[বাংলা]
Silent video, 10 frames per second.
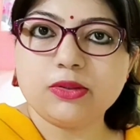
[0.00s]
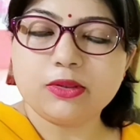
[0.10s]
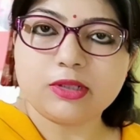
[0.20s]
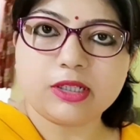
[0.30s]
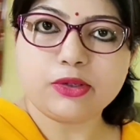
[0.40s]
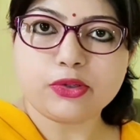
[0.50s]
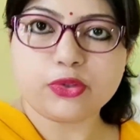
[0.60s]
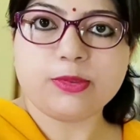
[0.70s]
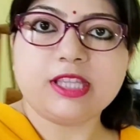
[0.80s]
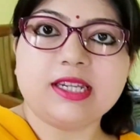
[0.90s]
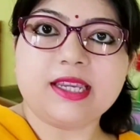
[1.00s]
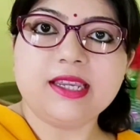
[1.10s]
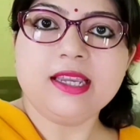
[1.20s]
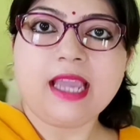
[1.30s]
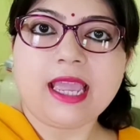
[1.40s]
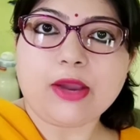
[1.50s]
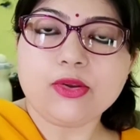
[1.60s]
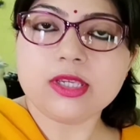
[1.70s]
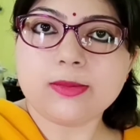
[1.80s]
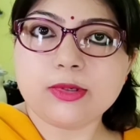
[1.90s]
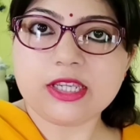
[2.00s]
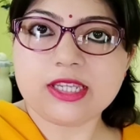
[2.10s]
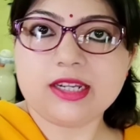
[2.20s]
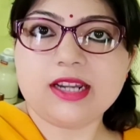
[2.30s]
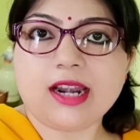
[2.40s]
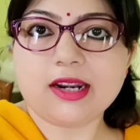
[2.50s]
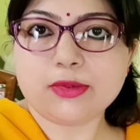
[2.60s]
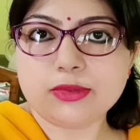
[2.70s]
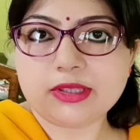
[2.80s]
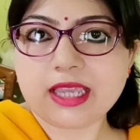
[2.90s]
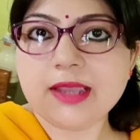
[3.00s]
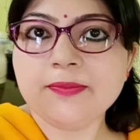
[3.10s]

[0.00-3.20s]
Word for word: ওটাতে অসুবিধা নেই এখন যাব কিচেনে রান্না করতে